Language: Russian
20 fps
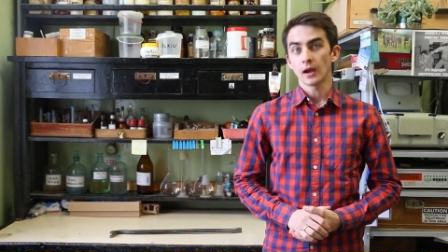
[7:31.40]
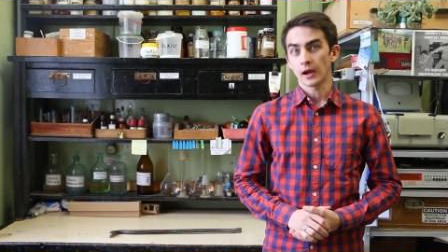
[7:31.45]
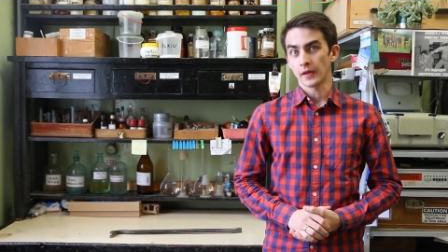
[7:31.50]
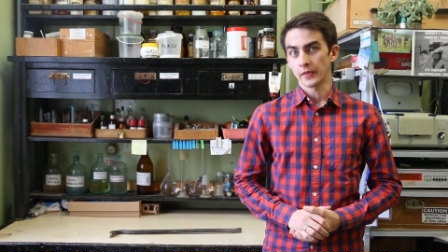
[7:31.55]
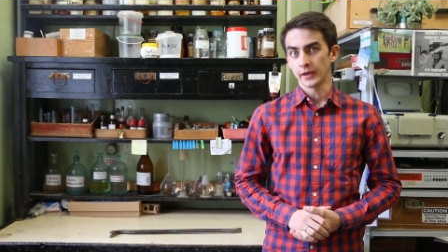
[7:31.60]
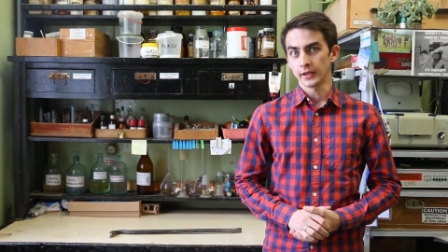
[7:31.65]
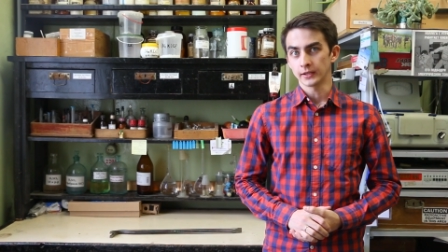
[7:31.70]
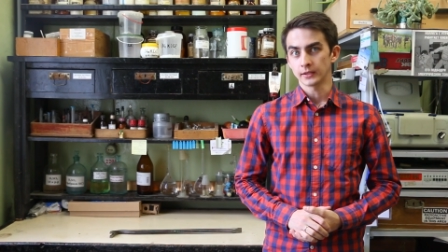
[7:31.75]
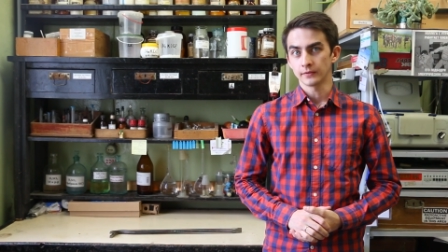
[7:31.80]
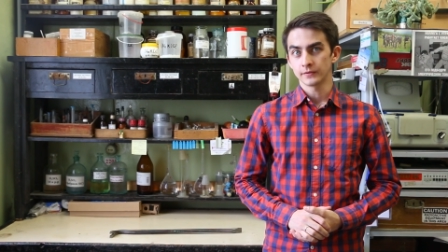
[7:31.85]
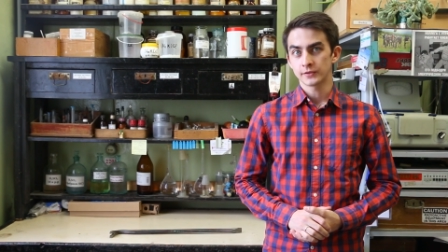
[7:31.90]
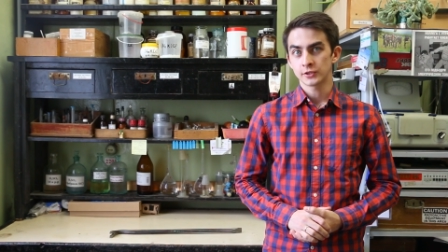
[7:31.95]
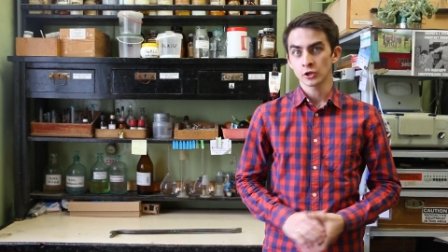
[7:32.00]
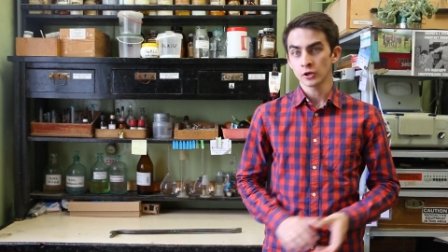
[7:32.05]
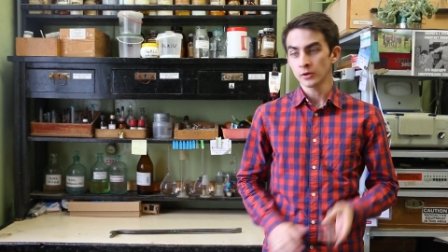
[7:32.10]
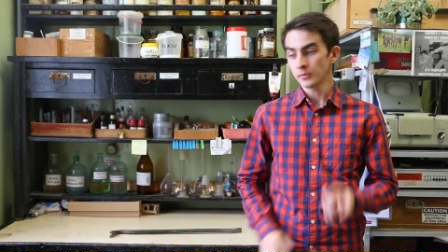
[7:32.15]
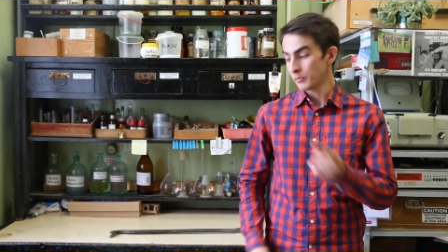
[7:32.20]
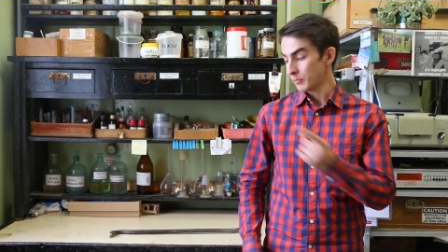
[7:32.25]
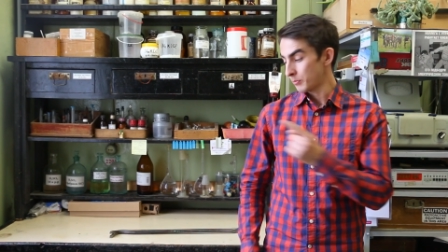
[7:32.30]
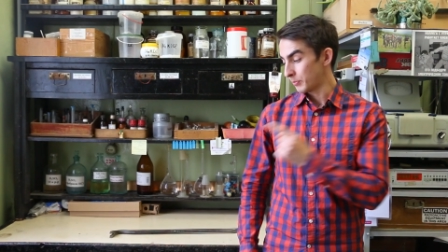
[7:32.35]
А на этом
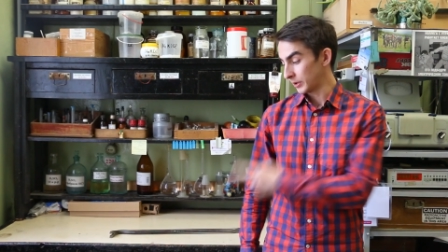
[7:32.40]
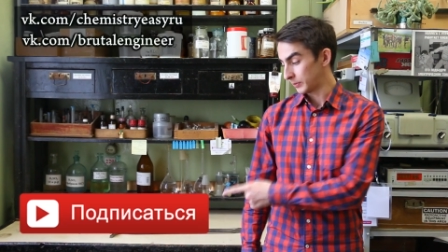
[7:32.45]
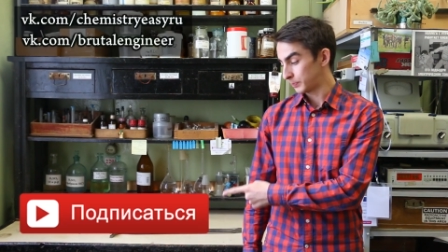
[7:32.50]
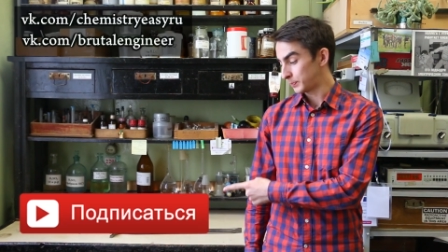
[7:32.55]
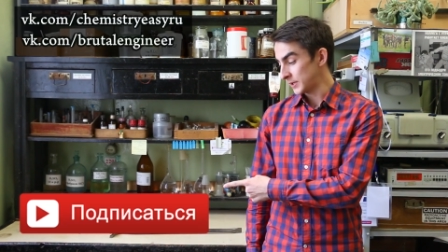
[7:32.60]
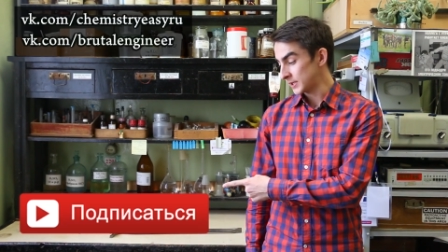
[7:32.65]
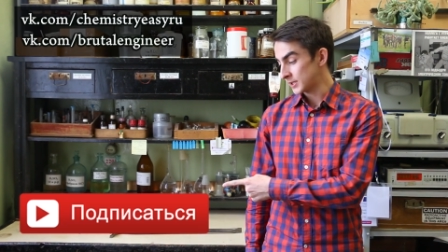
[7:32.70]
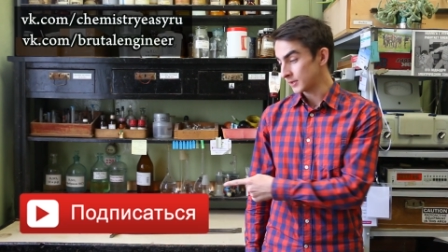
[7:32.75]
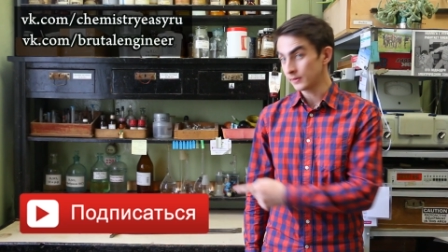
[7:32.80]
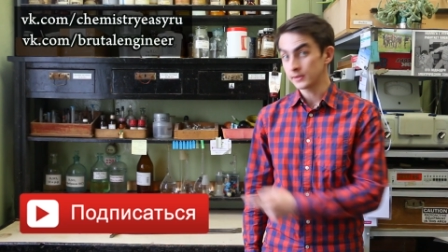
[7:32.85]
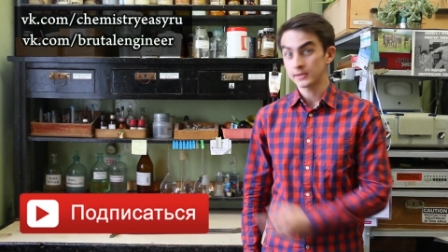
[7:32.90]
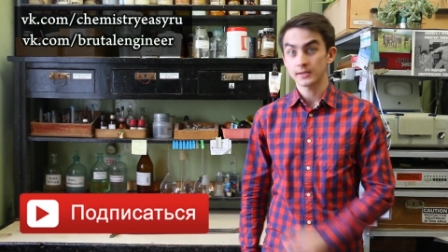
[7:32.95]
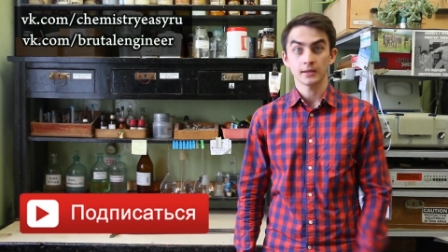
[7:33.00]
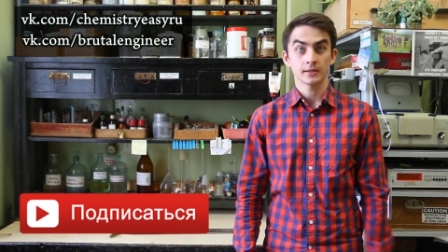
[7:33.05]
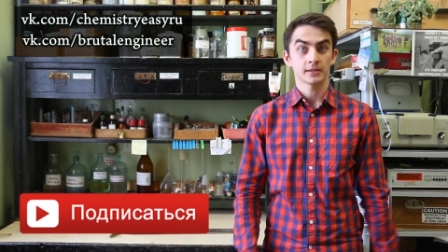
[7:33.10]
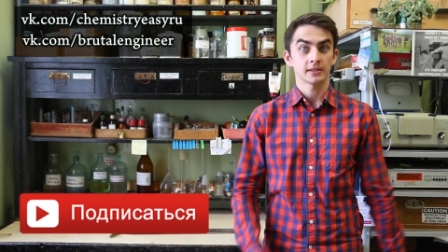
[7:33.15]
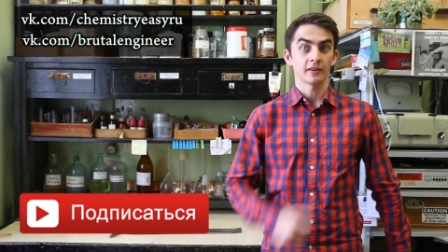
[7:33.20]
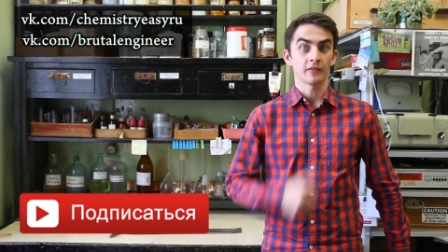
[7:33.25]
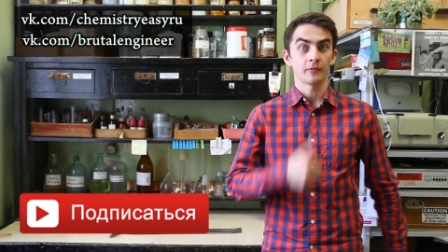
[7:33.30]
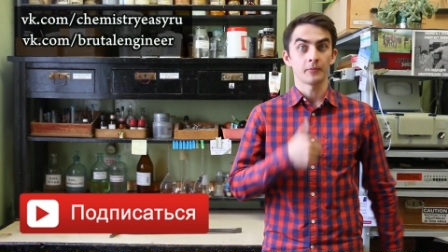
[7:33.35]
все. Подписывайся,
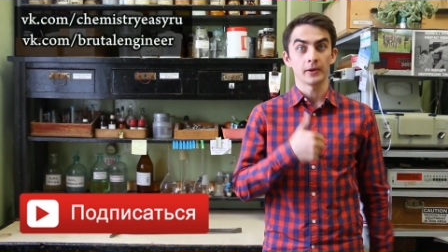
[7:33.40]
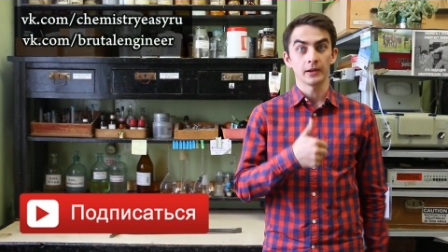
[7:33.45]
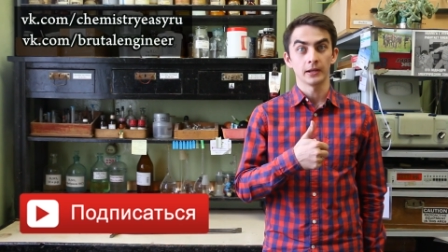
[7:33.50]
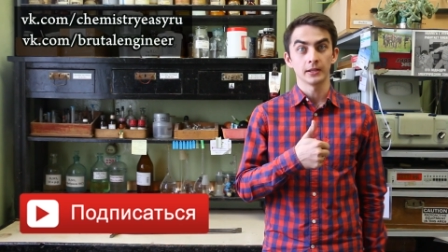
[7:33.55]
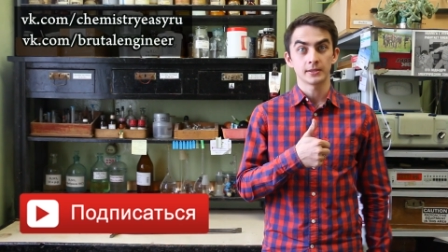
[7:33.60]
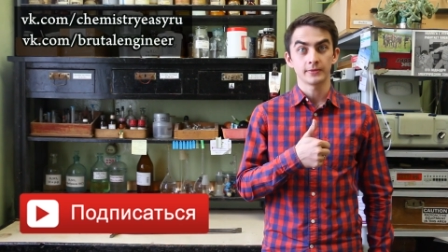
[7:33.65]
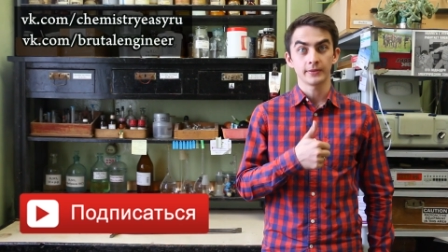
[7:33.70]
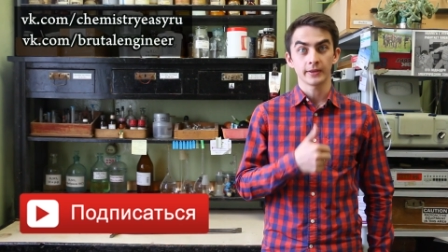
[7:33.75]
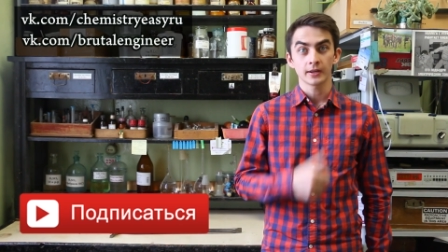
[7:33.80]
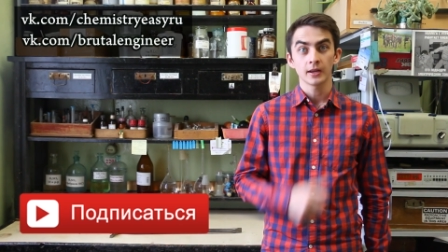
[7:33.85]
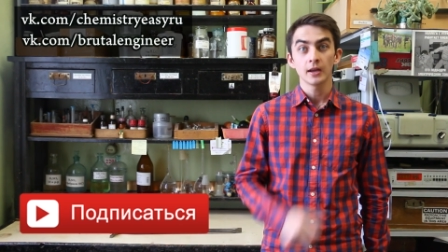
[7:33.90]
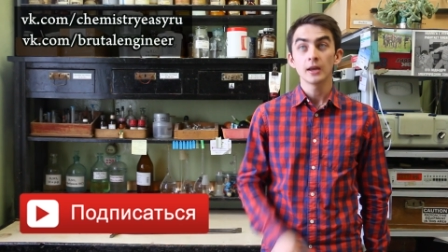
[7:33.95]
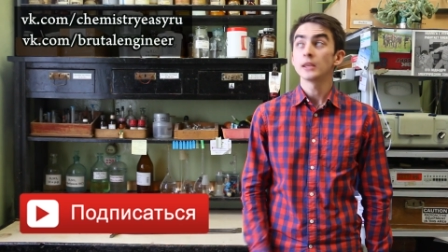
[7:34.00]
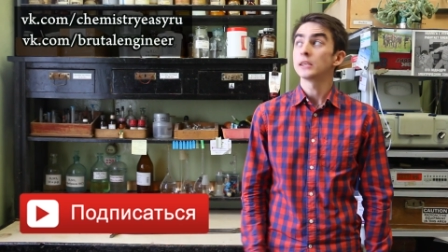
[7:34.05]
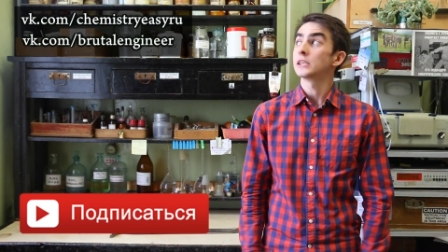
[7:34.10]
ставь палец вверх,